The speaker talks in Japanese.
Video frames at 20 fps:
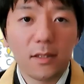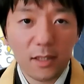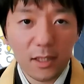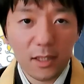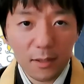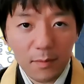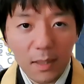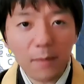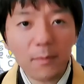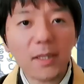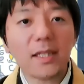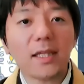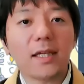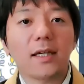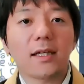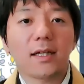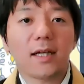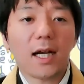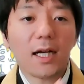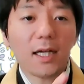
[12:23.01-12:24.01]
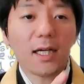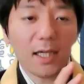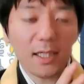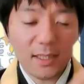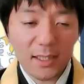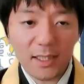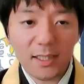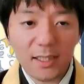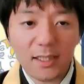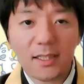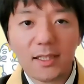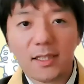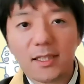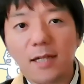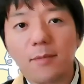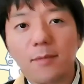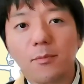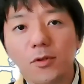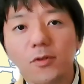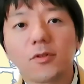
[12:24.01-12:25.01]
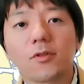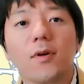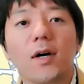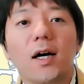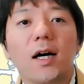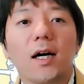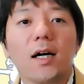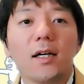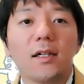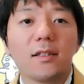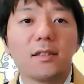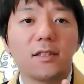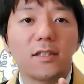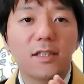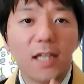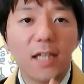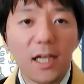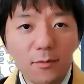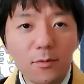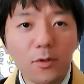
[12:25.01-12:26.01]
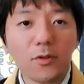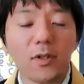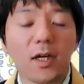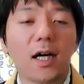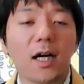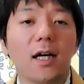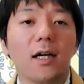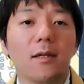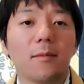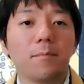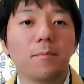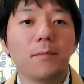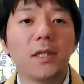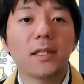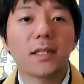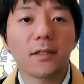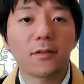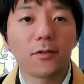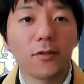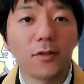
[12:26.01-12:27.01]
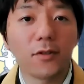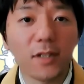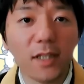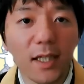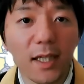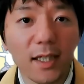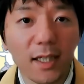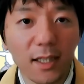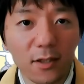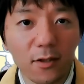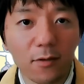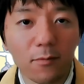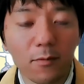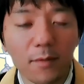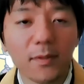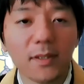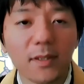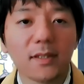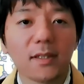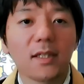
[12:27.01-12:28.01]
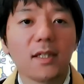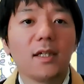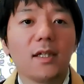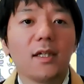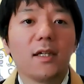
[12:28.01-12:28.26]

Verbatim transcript: 今まで考えてきたものとは違うものが見えてくるんじゃないかと思います。